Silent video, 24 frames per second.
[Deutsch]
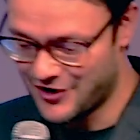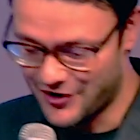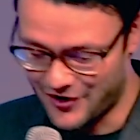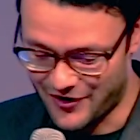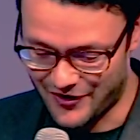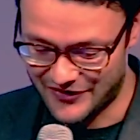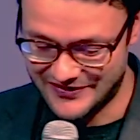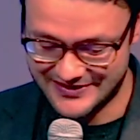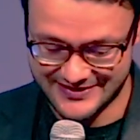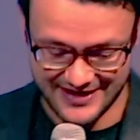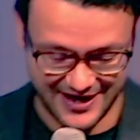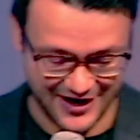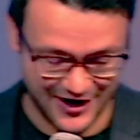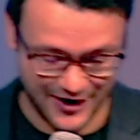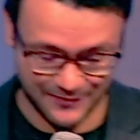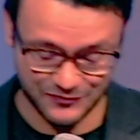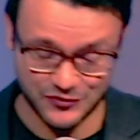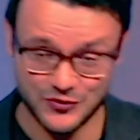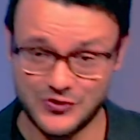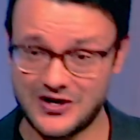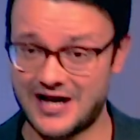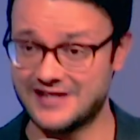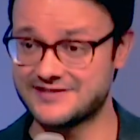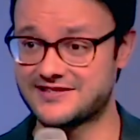Und
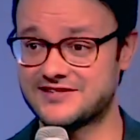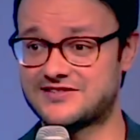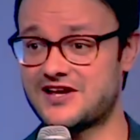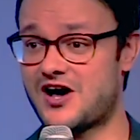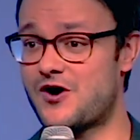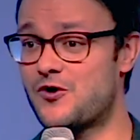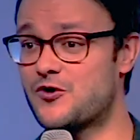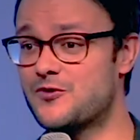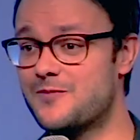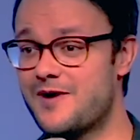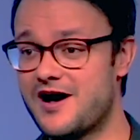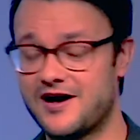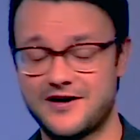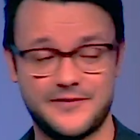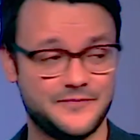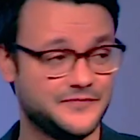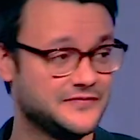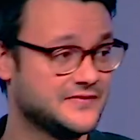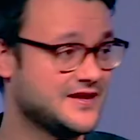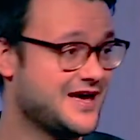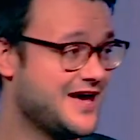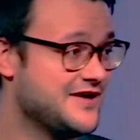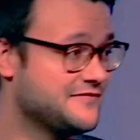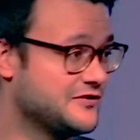ähm, du kannst es auch
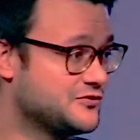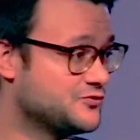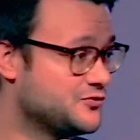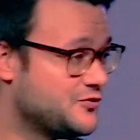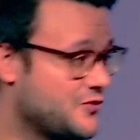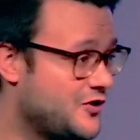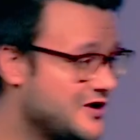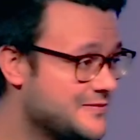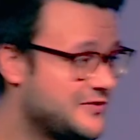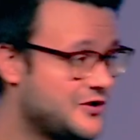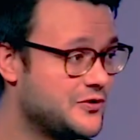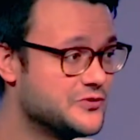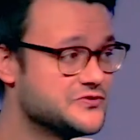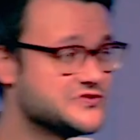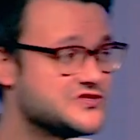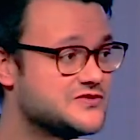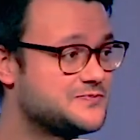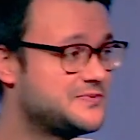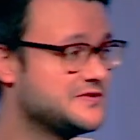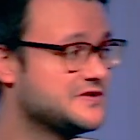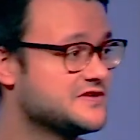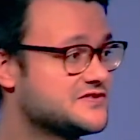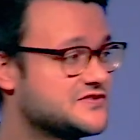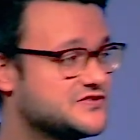machen, hey, wenn du neu bei
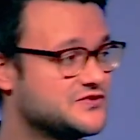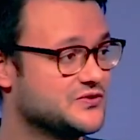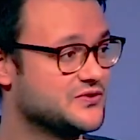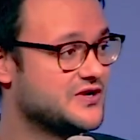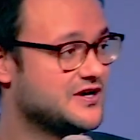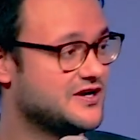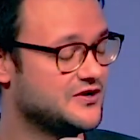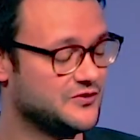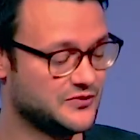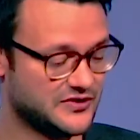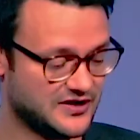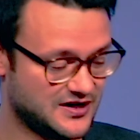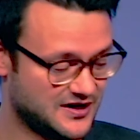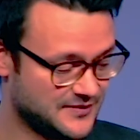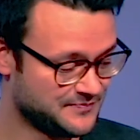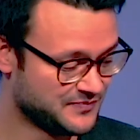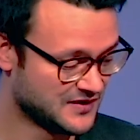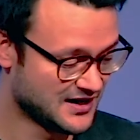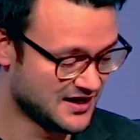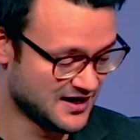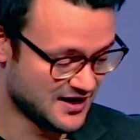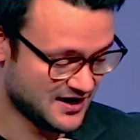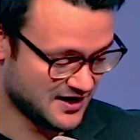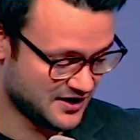uns bist oder, oder
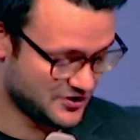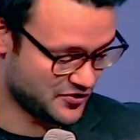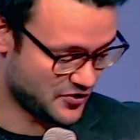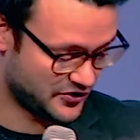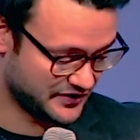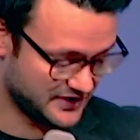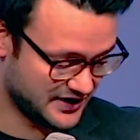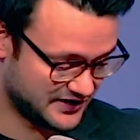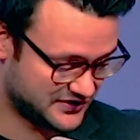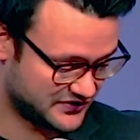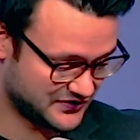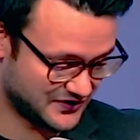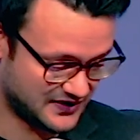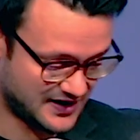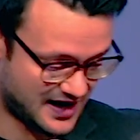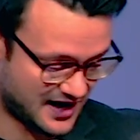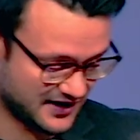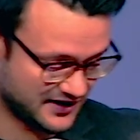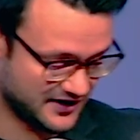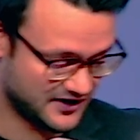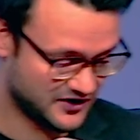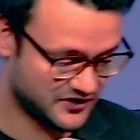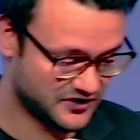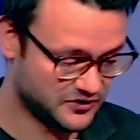noch nicht so
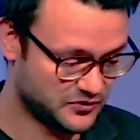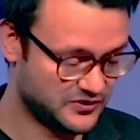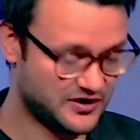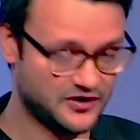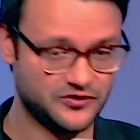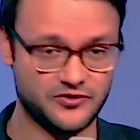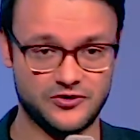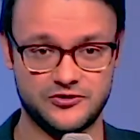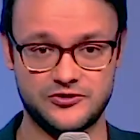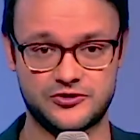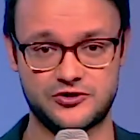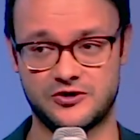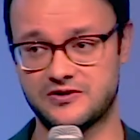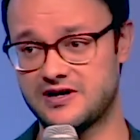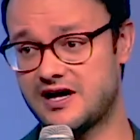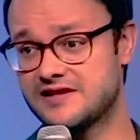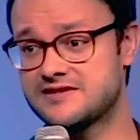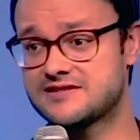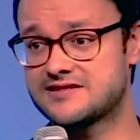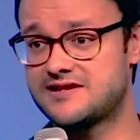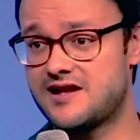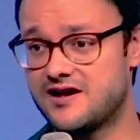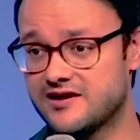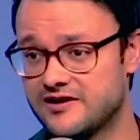lange oder noch schon
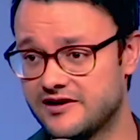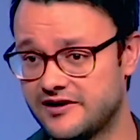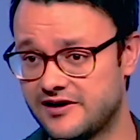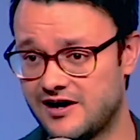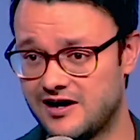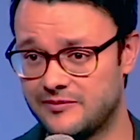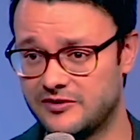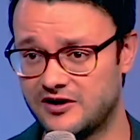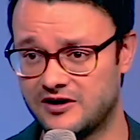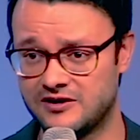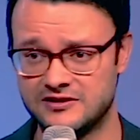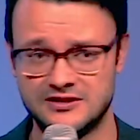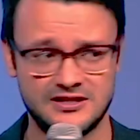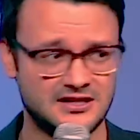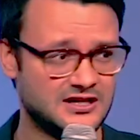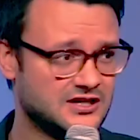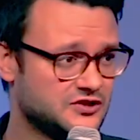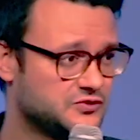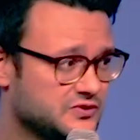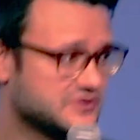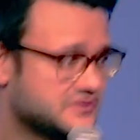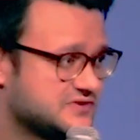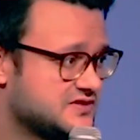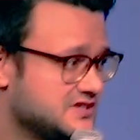ganz lange, aber
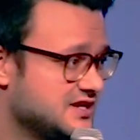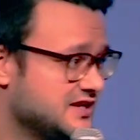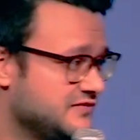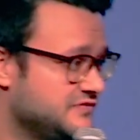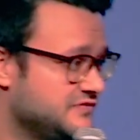du hast